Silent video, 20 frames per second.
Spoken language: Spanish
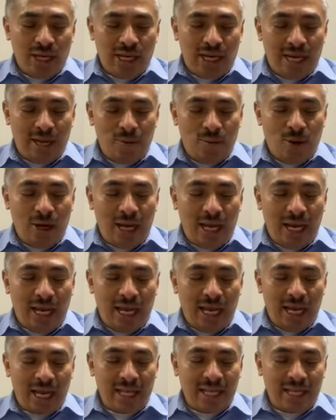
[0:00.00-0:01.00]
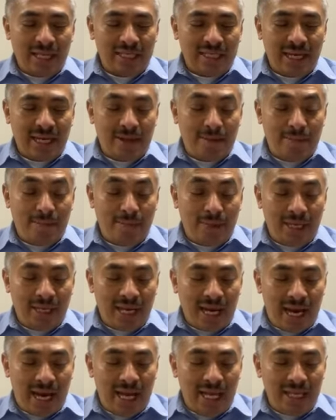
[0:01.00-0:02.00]
Le voy a leer, dice,
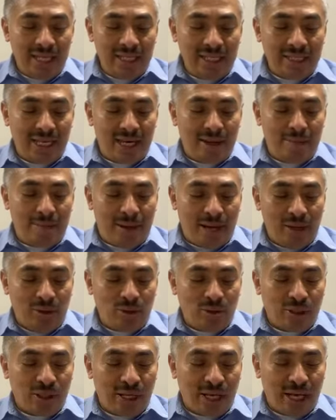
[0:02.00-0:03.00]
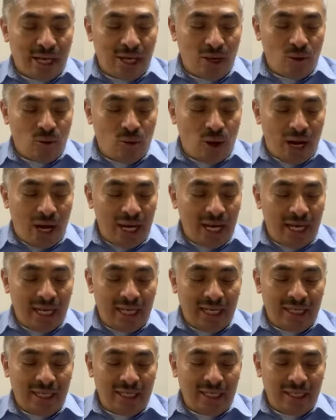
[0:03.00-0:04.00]
mirad hermanos que no haya
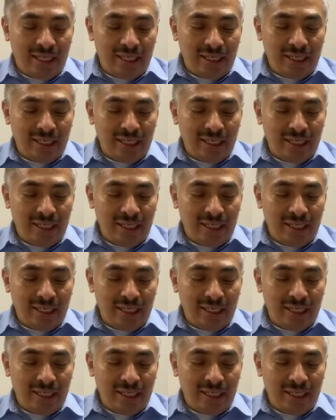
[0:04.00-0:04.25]
en